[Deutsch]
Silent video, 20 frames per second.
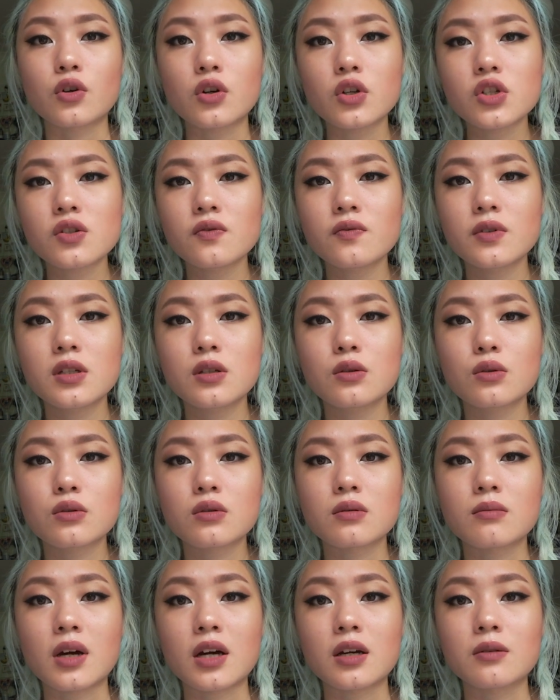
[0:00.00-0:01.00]
deutsche Videos
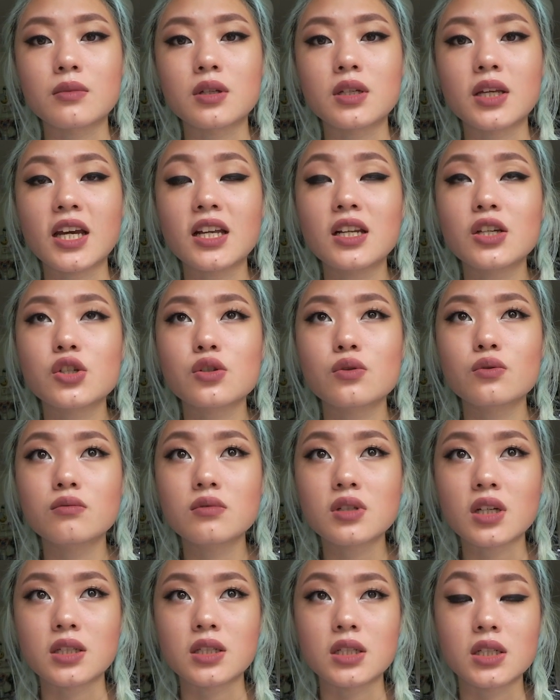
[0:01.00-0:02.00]
zu machen mit englischen
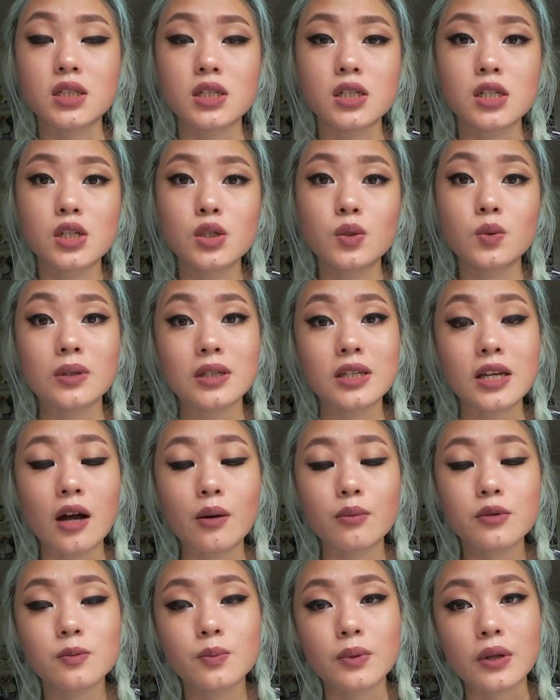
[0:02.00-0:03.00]
Untertiteln und ich
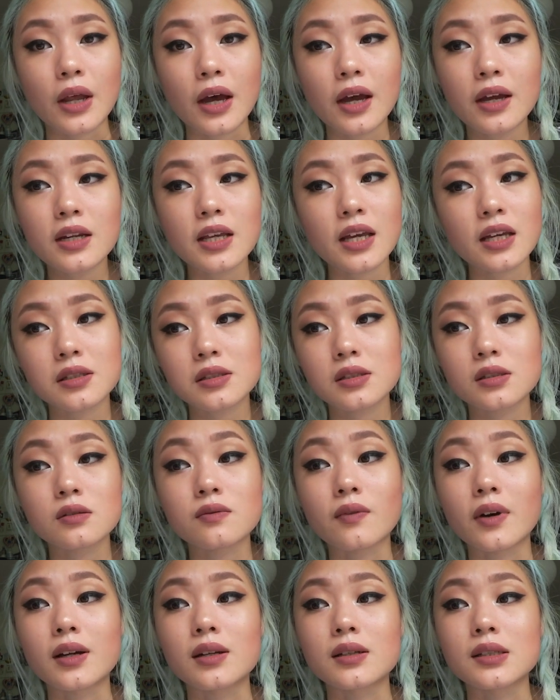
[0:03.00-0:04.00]
habe es beneint.
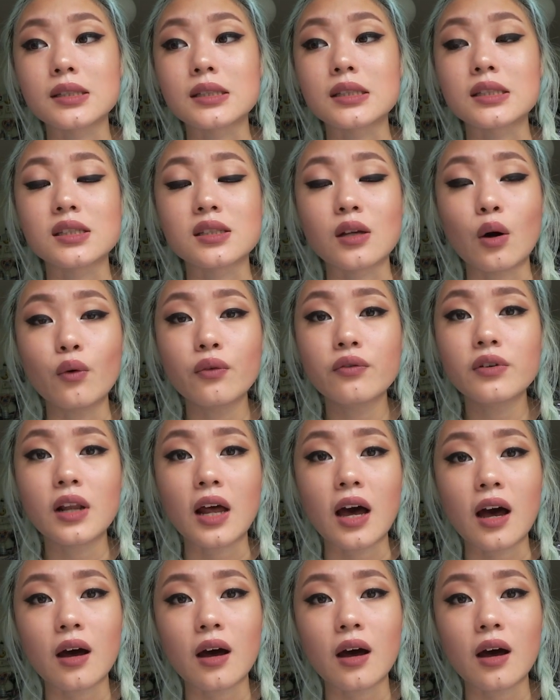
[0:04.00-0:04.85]
Erstens, weil es sau viel